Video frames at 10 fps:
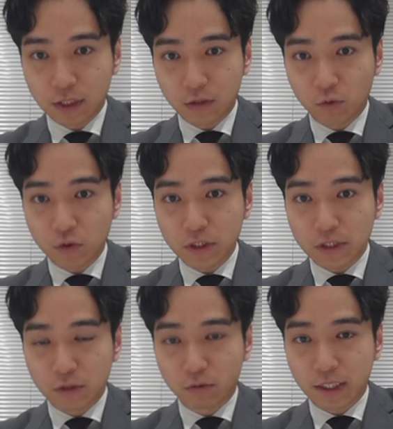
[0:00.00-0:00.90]
で、ここにで
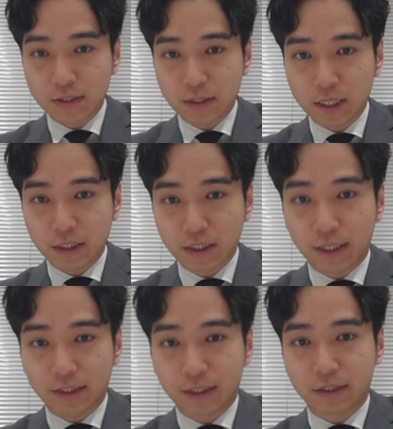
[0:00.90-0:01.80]
すね、お尋ねって
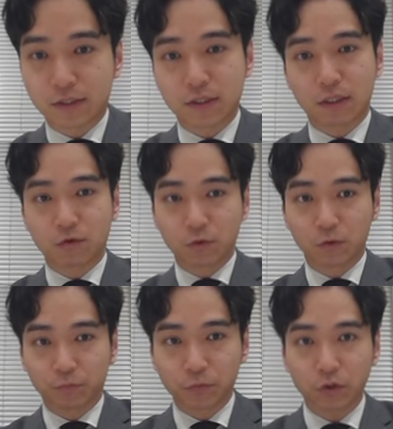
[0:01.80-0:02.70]
書いたんですけれども、